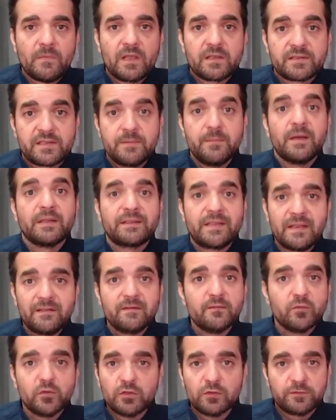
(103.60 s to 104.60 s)
se
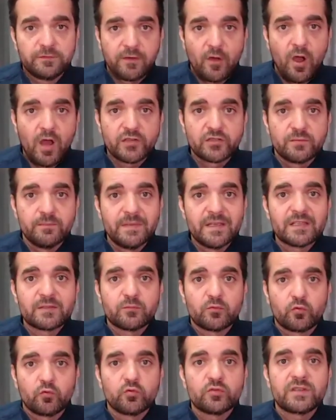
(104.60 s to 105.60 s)
manteve muito forte
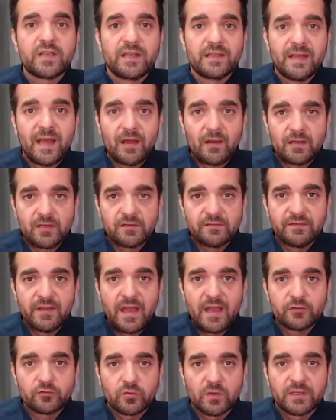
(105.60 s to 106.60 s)
mesmo com o cenário
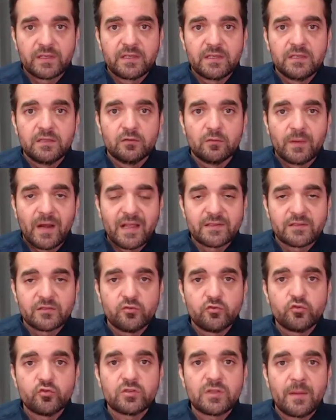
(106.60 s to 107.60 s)
adverso aqui no
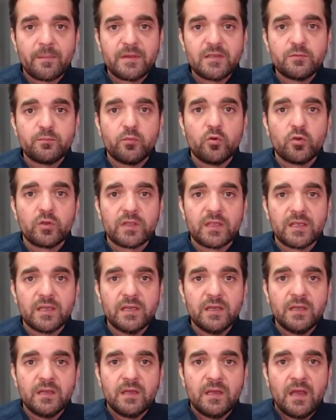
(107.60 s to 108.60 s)
Brasil, justamente
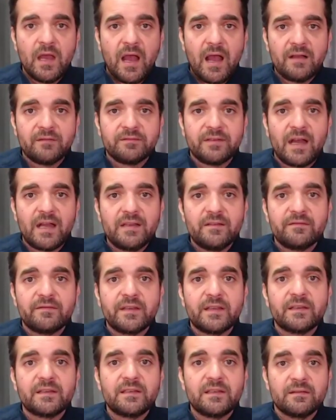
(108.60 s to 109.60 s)
porque a Vale
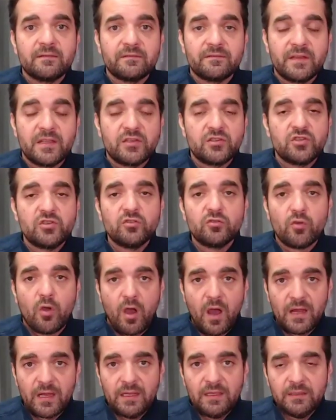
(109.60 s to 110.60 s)
vende, vende em
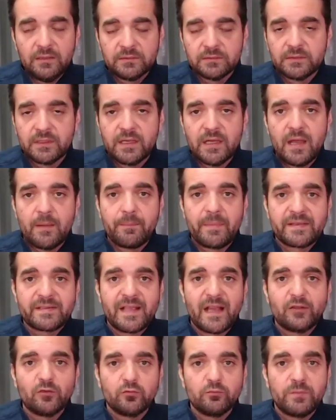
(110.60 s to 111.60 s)
dólar, né?
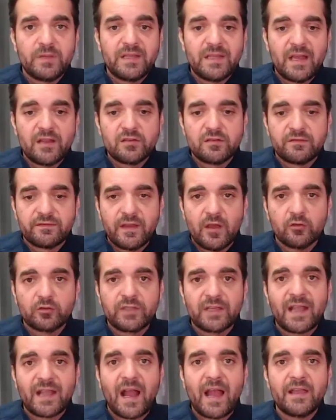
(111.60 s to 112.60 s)
apesar do minério de ferro
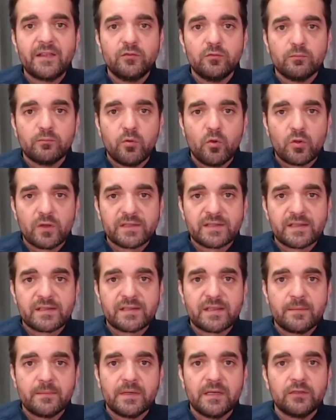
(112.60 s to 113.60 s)
ter caído um pouco essa
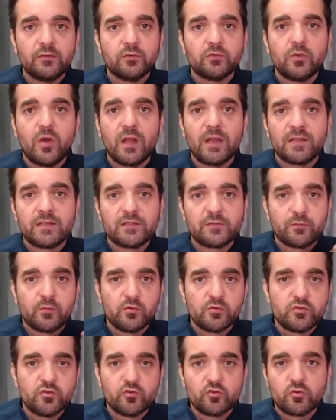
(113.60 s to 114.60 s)
semana, o dólar
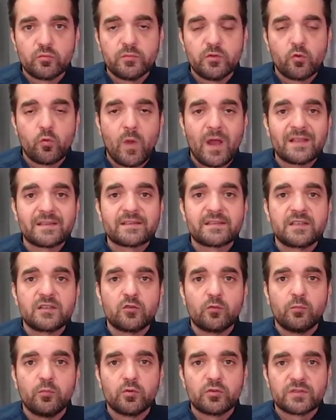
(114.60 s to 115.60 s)
explodiu, subiu quase
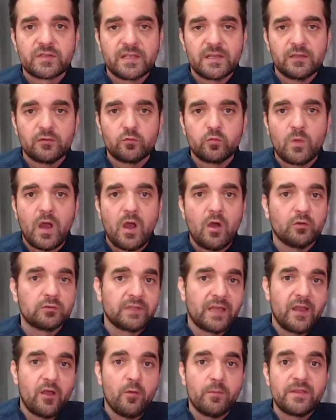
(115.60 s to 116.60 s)
5%, uma
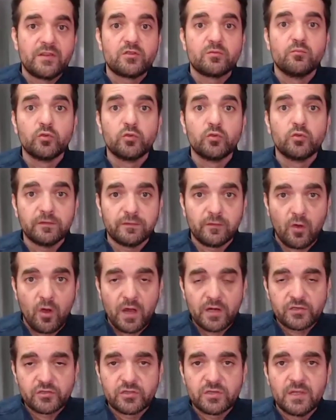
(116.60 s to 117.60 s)
alta realmente muito
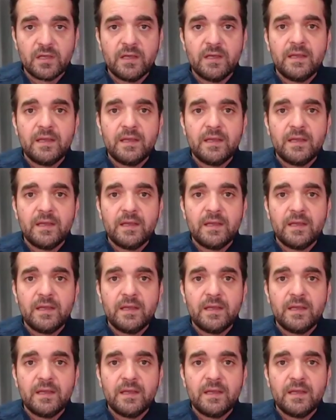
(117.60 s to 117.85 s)
forte